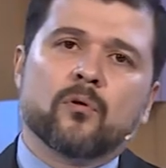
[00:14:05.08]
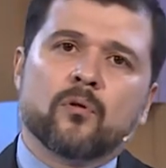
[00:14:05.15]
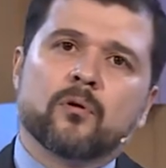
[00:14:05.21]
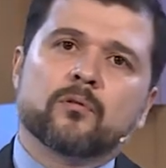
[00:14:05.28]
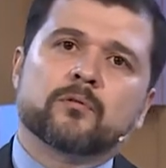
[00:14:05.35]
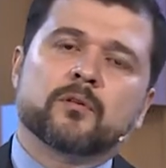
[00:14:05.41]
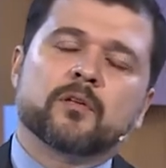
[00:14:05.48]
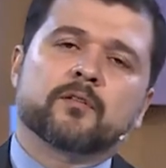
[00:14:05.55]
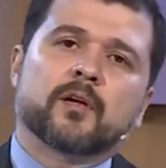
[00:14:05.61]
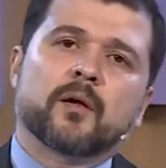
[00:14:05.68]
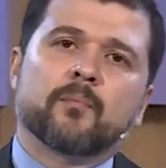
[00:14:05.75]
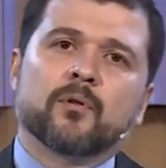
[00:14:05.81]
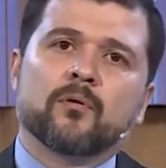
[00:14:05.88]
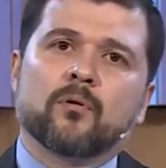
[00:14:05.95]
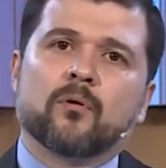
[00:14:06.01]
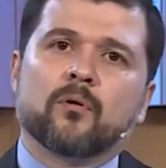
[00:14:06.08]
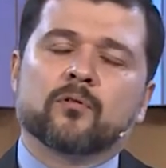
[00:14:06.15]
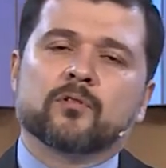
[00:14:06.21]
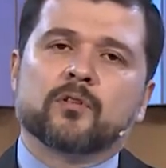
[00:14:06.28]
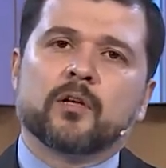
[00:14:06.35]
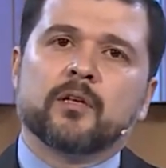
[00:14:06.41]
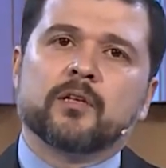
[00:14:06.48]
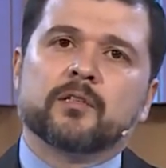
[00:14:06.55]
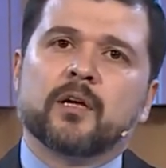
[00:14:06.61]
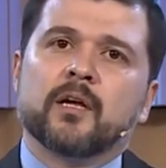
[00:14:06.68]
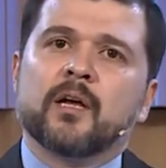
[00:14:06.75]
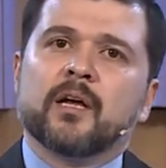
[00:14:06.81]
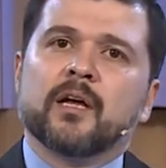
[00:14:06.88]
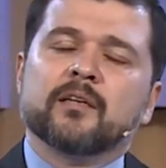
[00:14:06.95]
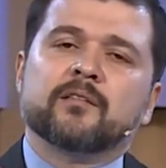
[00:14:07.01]
2 de ese capítulo 11, dice,
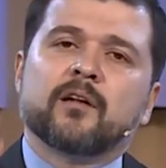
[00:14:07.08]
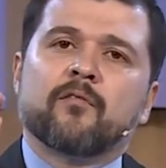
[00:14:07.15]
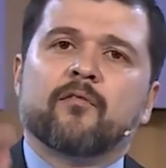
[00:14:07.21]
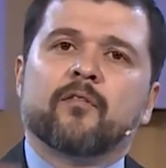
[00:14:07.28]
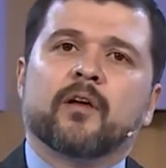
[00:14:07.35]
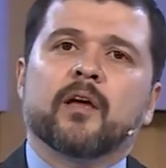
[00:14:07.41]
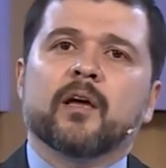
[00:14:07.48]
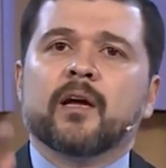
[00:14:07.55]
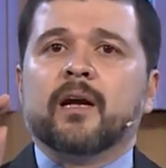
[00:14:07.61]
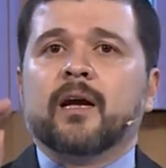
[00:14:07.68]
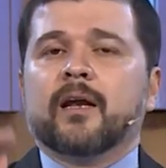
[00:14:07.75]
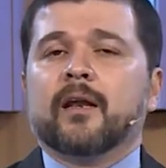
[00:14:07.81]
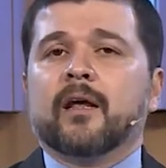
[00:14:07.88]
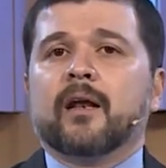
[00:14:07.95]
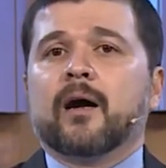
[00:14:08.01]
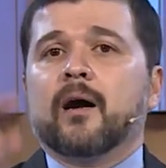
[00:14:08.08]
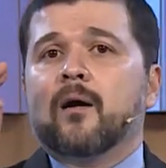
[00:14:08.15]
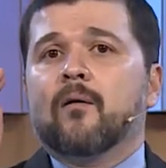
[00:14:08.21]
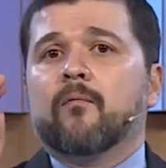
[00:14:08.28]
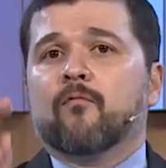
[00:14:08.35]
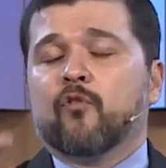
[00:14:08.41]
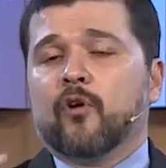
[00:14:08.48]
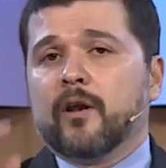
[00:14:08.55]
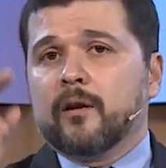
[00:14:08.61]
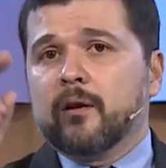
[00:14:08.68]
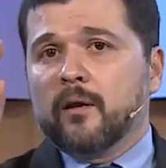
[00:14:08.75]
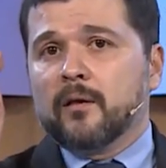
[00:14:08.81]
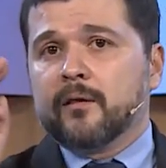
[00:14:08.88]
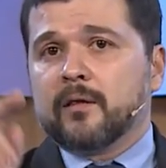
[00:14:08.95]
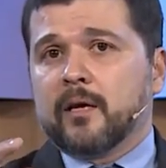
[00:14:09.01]
esa fe genera buen
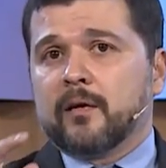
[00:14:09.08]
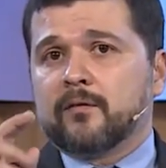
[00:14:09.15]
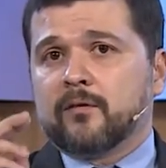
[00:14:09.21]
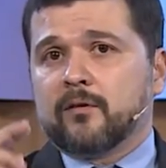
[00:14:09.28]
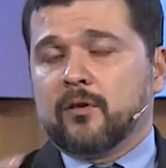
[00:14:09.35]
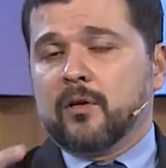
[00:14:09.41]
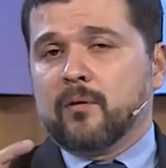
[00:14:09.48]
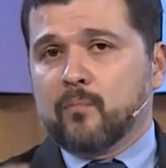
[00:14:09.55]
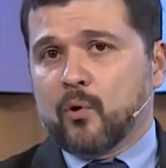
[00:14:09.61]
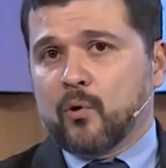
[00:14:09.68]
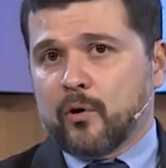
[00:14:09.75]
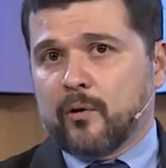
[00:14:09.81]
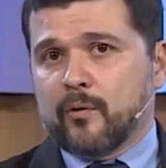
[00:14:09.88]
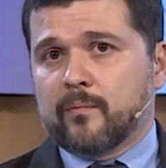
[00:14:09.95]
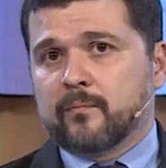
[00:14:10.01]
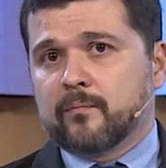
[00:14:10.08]
testimonio.